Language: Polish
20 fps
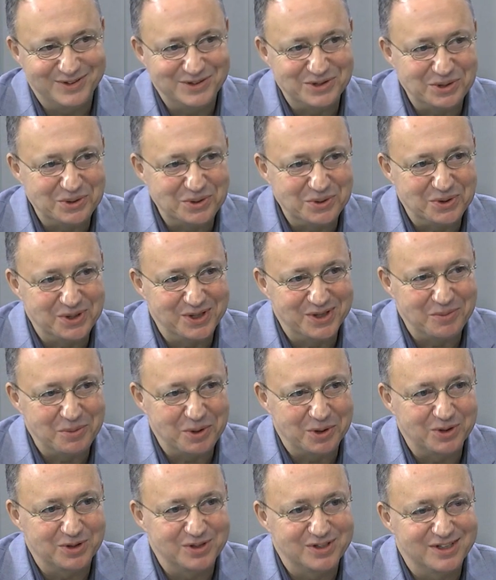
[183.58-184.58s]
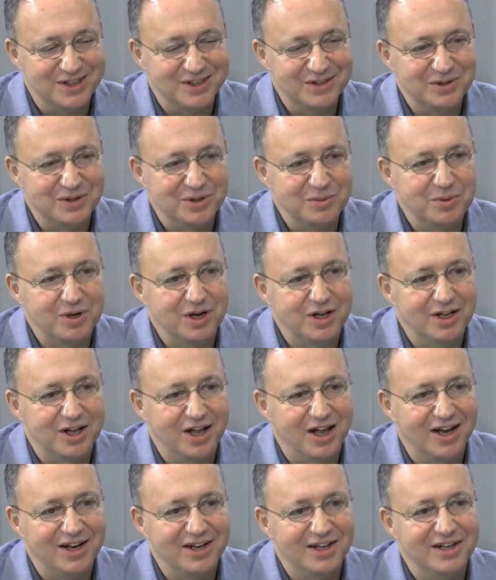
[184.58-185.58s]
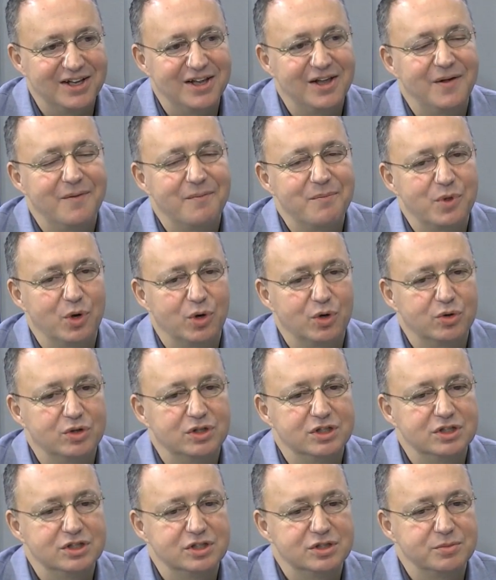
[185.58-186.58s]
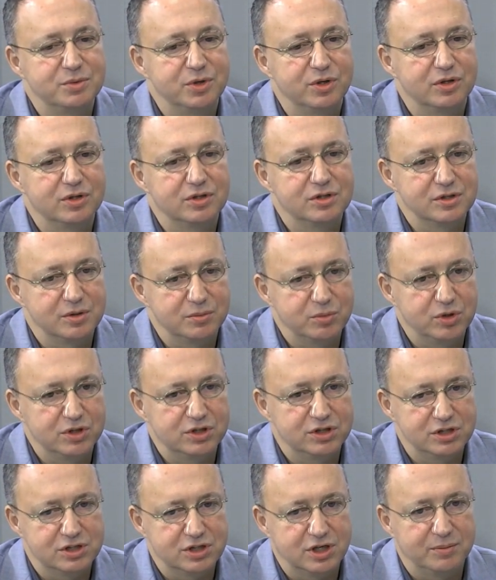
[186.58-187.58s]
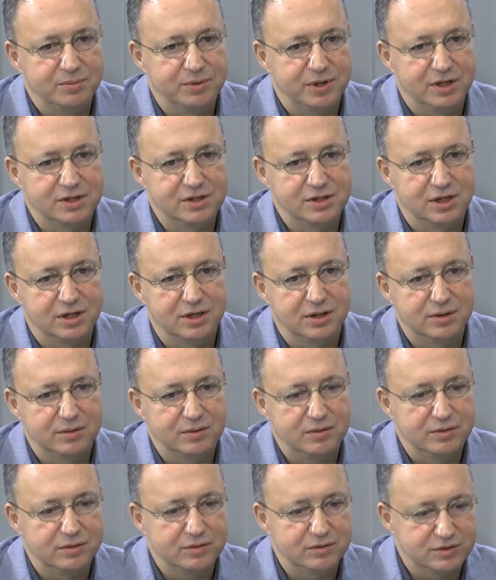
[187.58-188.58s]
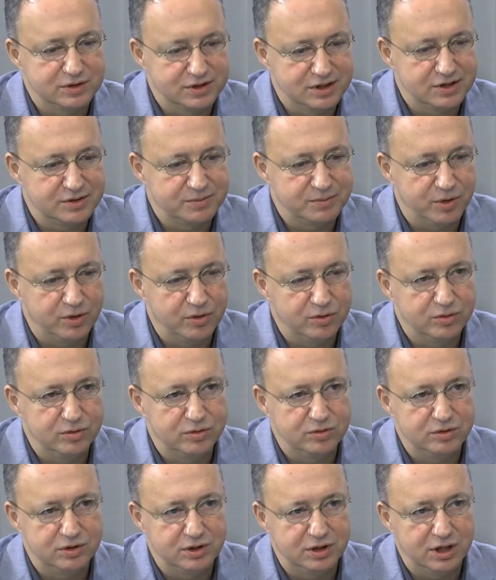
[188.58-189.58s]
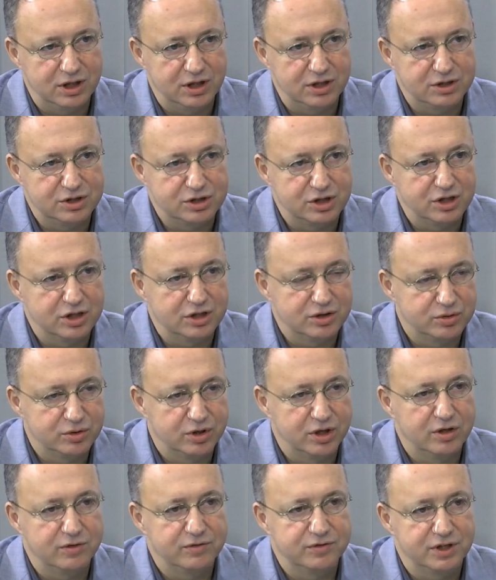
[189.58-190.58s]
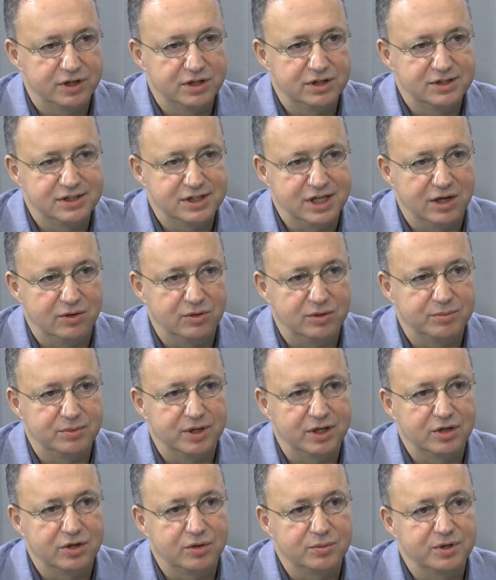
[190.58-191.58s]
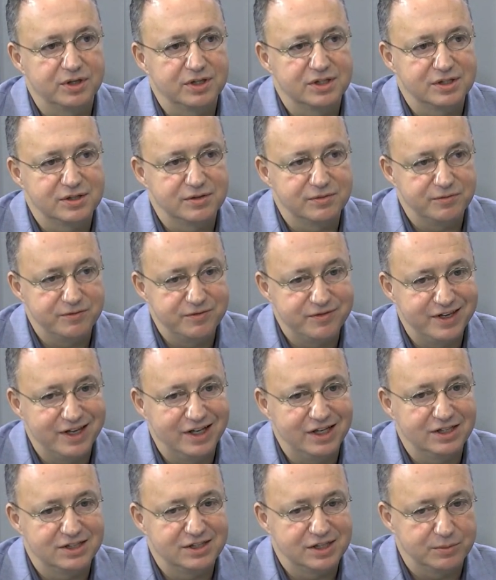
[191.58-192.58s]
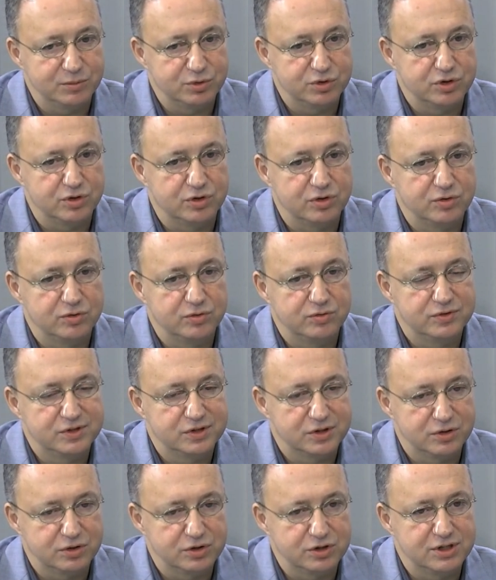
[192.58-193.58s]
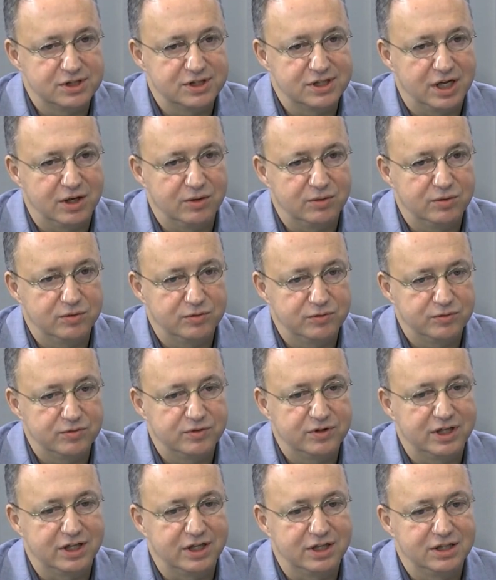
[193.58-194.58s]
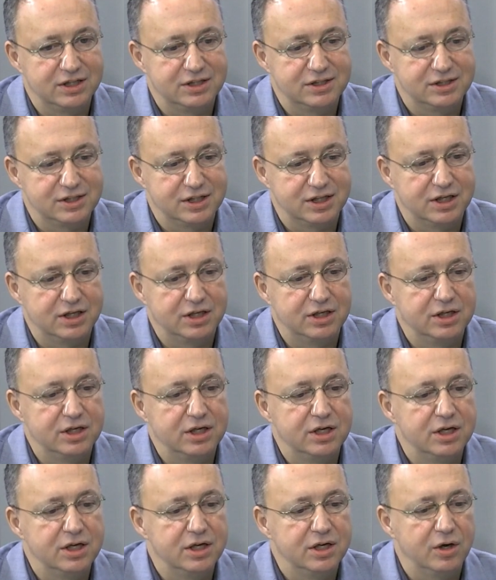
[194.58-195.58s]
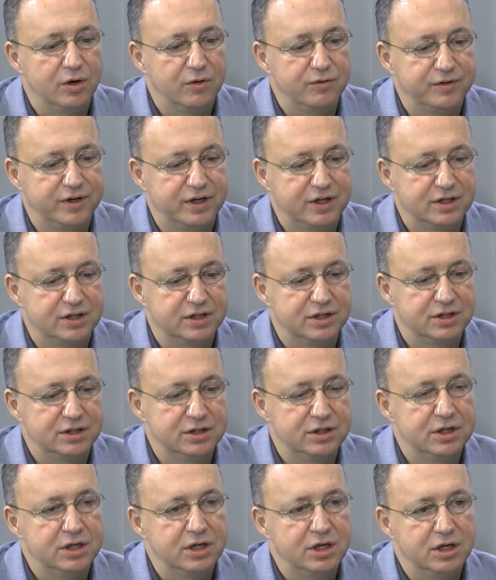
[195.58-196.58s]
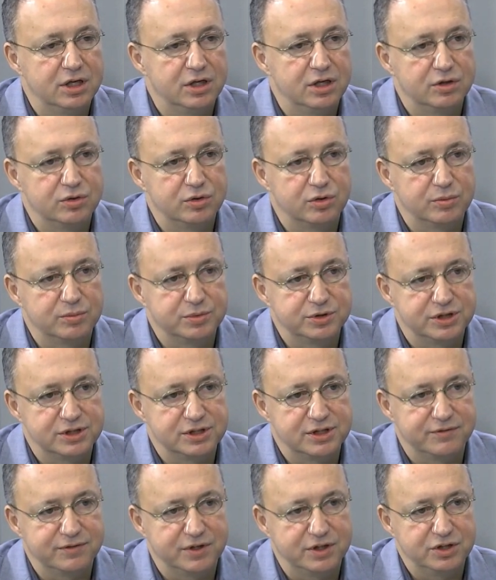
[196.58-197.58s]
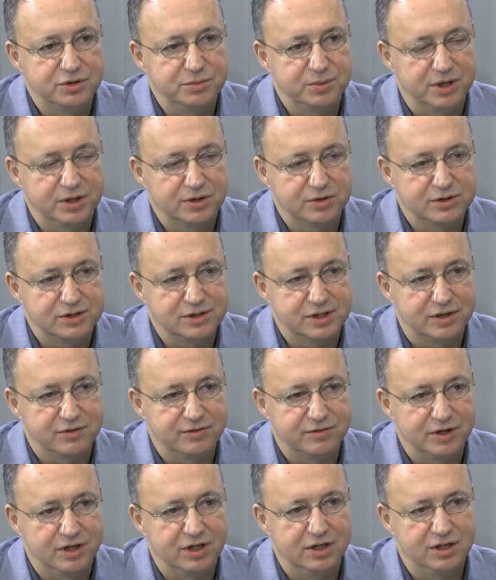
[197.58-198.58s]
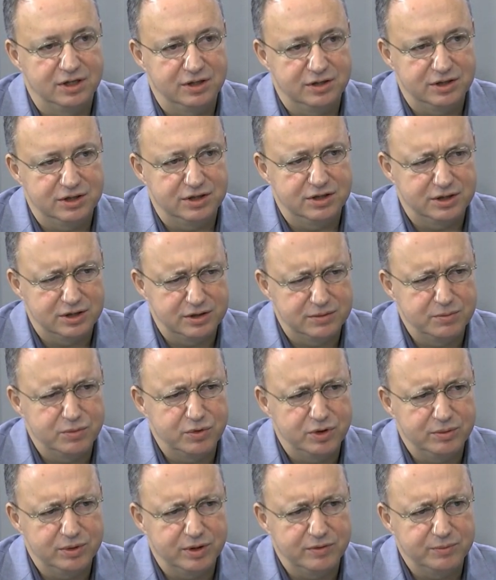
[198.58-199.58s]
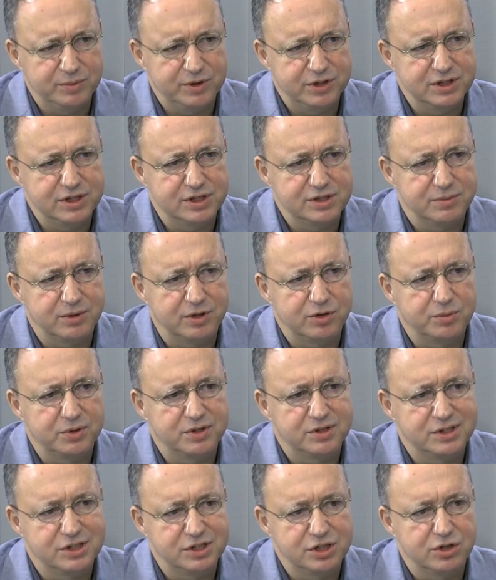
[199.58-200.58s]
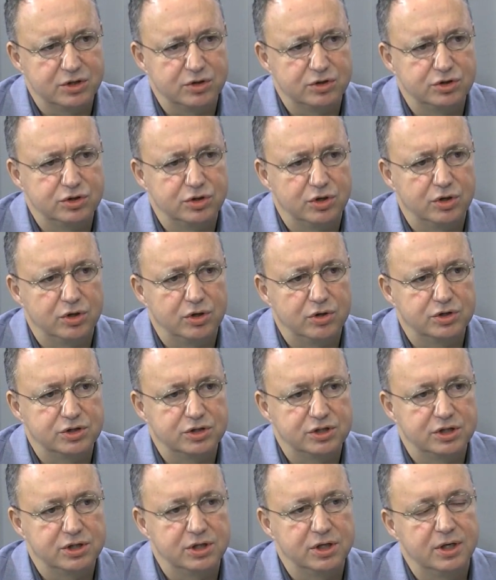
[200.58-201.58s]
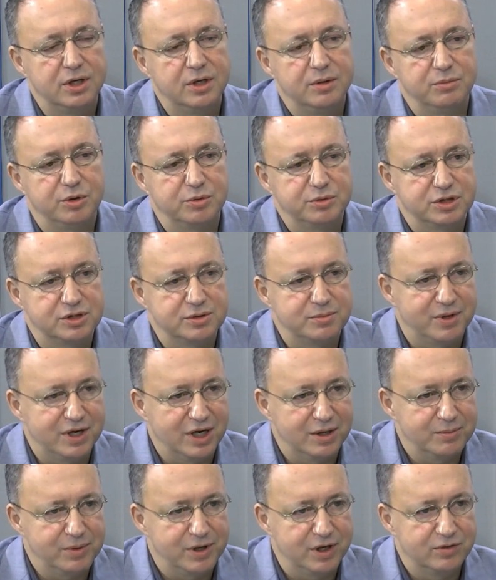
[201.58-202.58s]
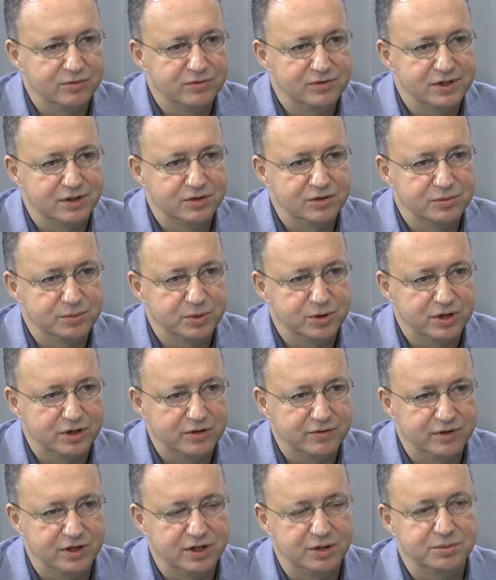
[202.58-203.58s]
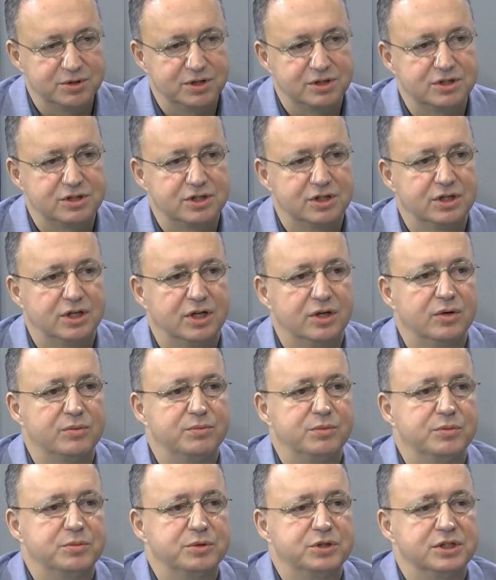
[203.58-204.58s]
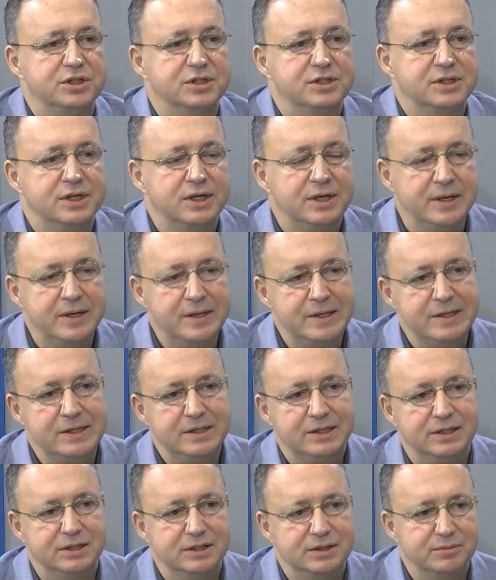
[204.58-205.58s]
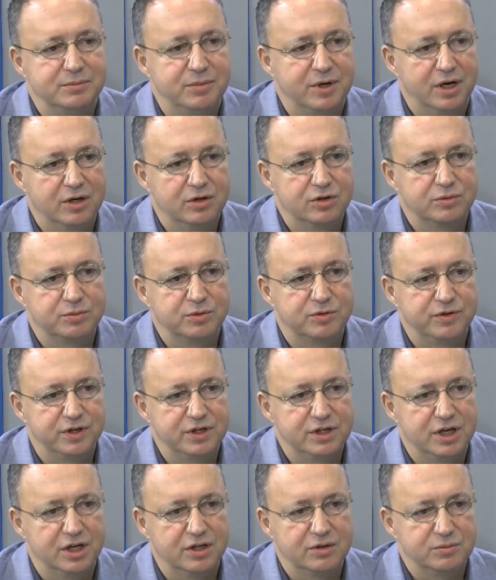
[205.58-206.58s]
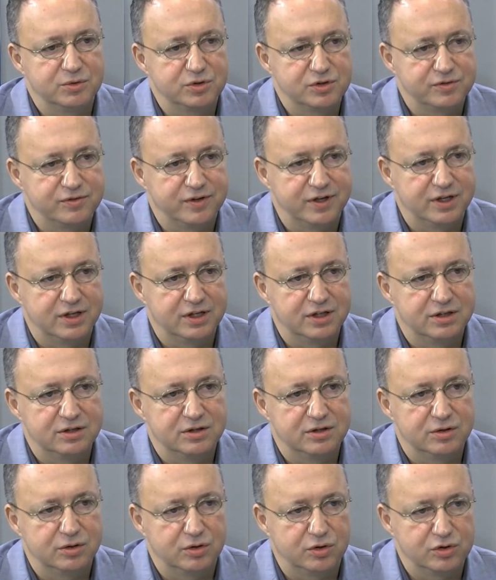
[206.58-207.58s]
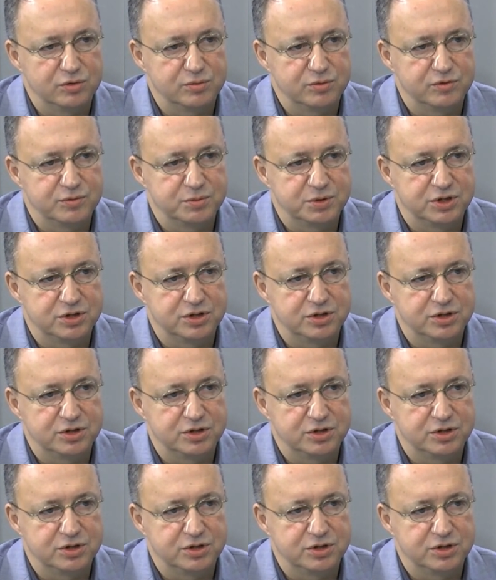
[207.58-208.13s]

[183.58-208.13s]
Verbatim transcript: panu dziękuję, nie wiem jak to zostanie odebrane, ale ogólnie rzecz biorąc to była ciężka praca zespołu, na czele którego wtedy stałem. Natomiast wiele samorządów skorzystało wtedy z tej oferty, którą przedstawialiśmy jako strefa i byłem tam prezesem. Natomiast jeżeli chodzi o Olsztyn, poprzez brak planów zagospodarowania przestrzennego, poprzez e, brak odpowiedniej atmosfery do rozmów z